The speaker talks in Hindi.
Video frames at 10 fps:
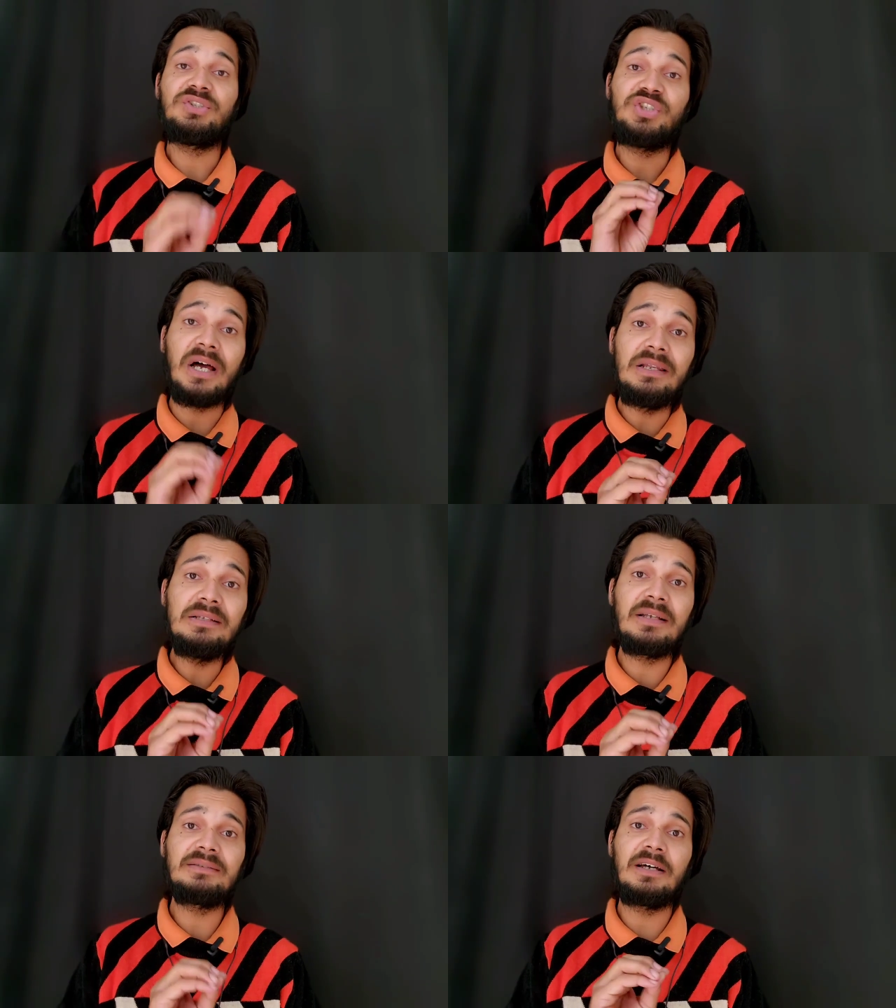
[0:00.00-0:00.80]

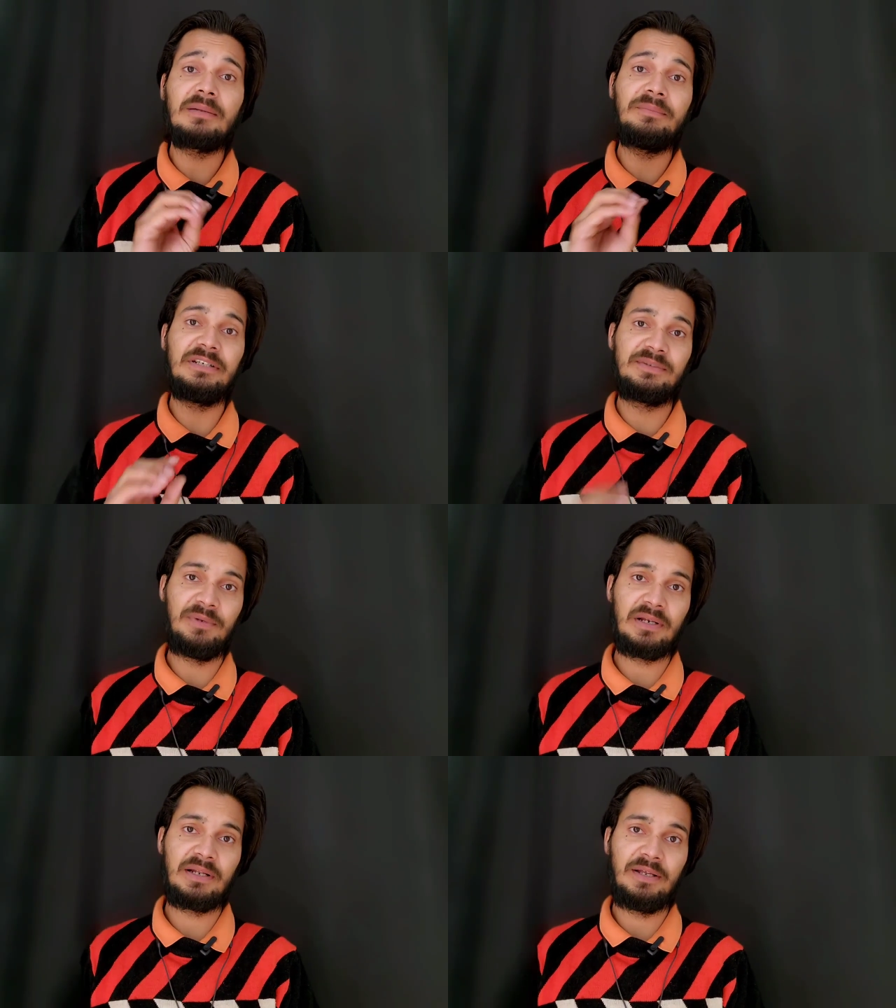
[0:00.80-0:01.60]
चालीस हज़ार मिनट्स
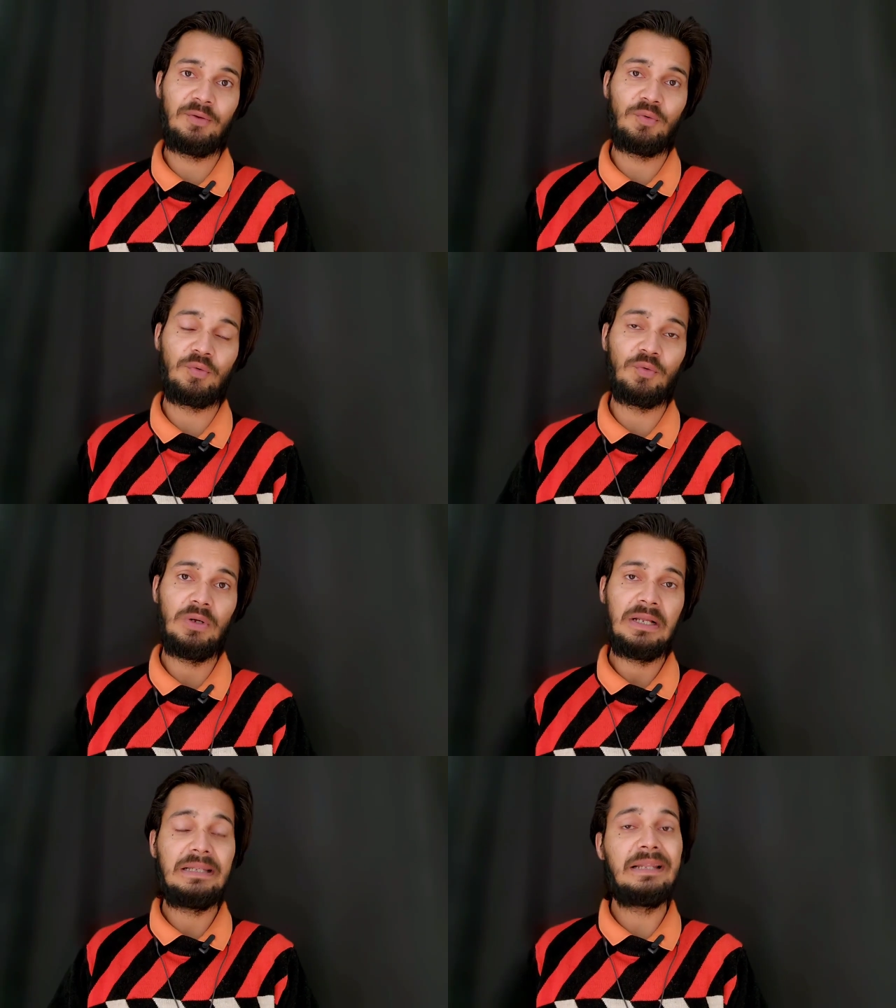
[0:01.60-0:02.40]
मिल रहे हैं लोगों
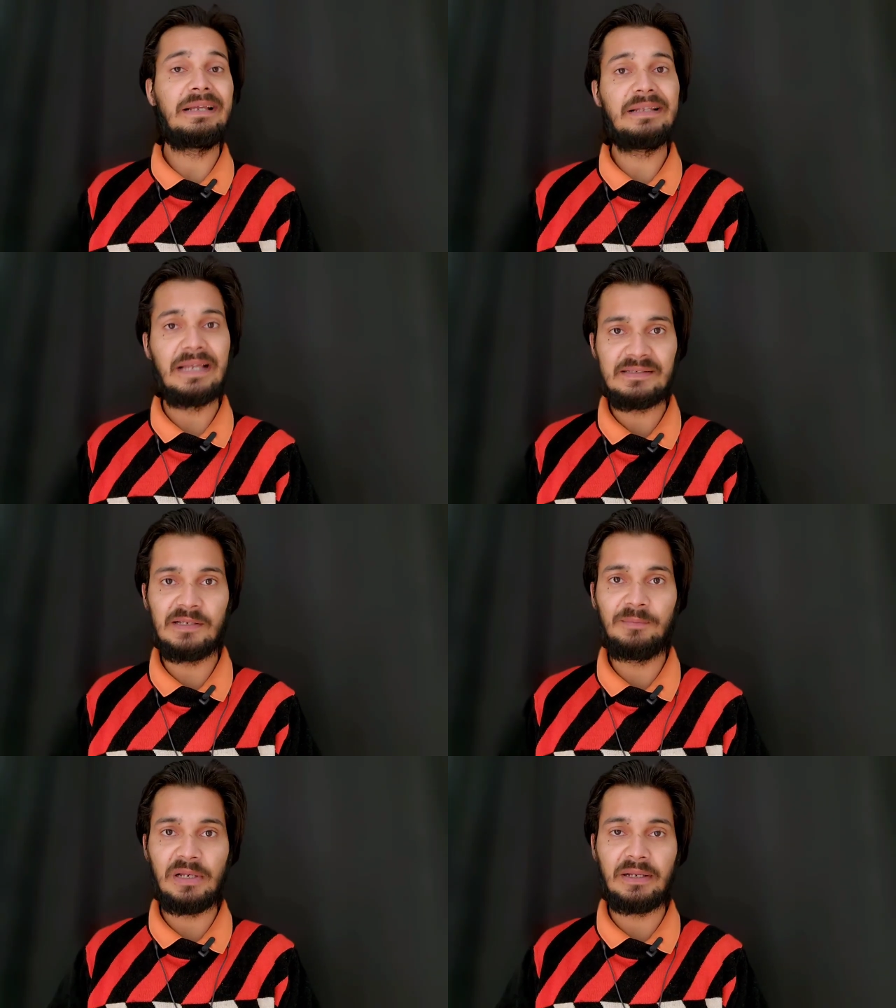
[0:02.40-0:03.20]
को लेकिन
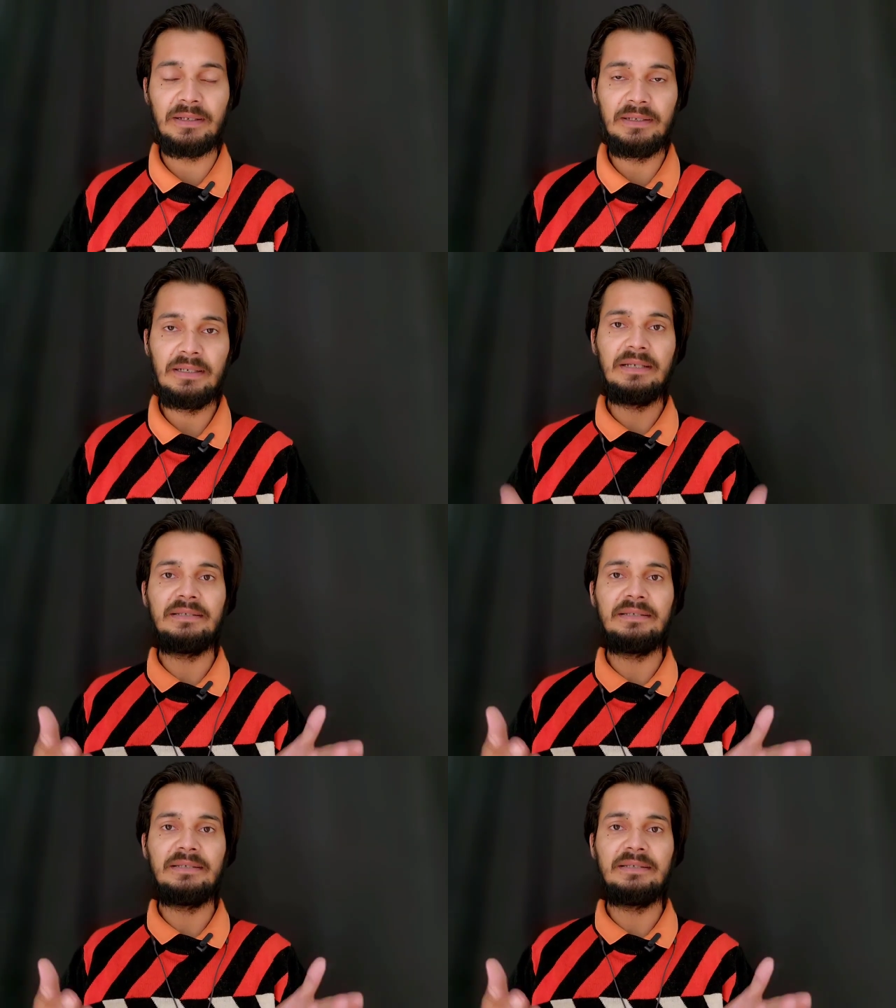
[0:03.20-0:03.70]
कैसे मिल रहे हैं